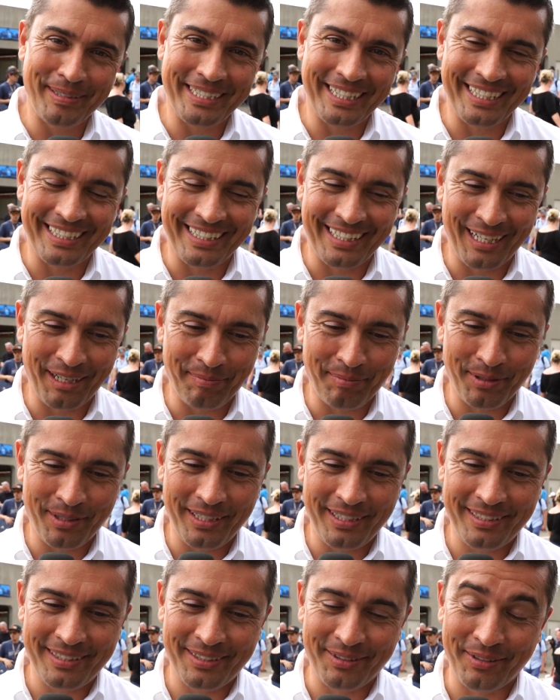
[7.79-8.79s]
millas de
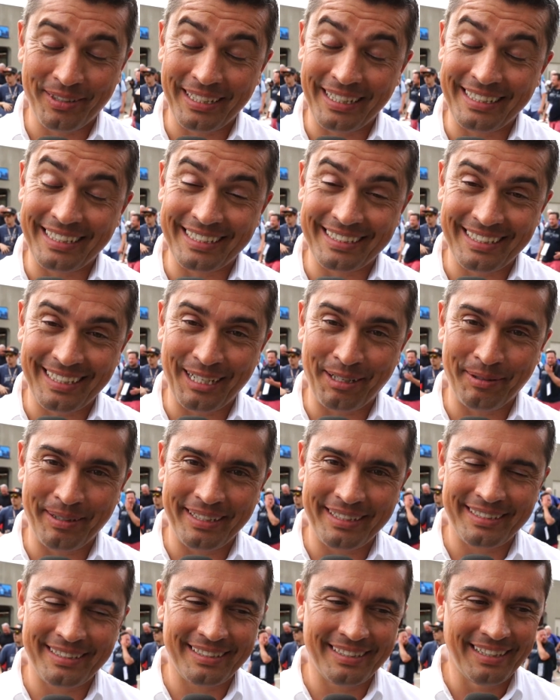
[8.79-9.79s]
Indianápolis, nuestra tercera
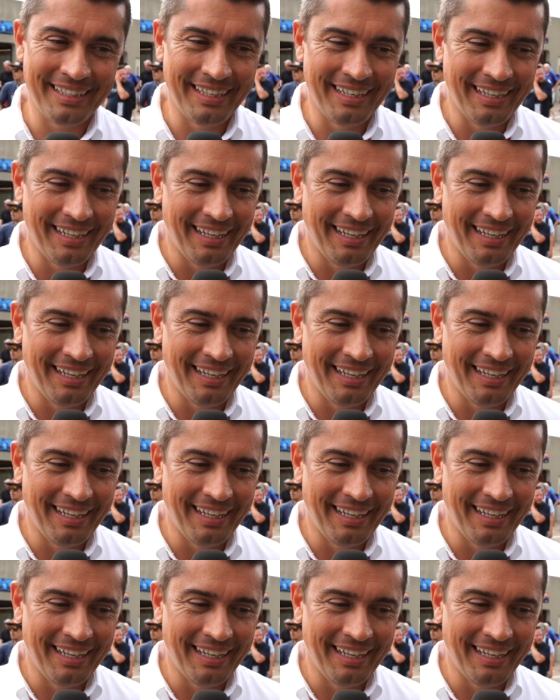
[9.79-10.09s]
vez.